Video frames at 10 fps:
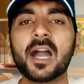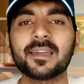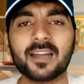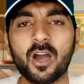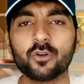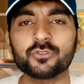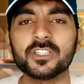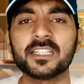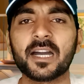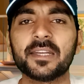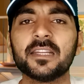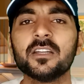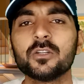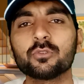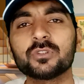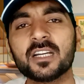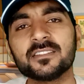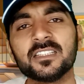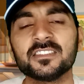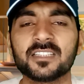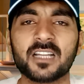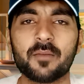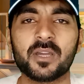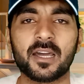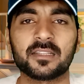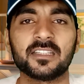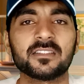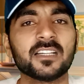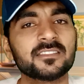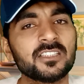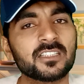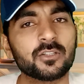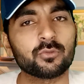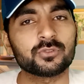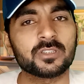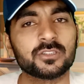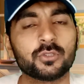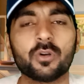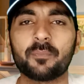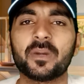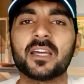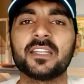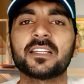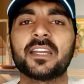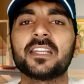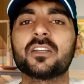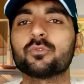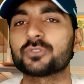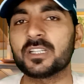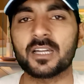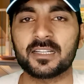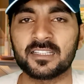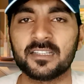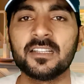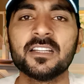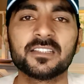अगर औसत निकालें तो दस दिन इससे कम कर दें दस दिन के उस जो पढ़ा लिखा नहीं है उसके कर दें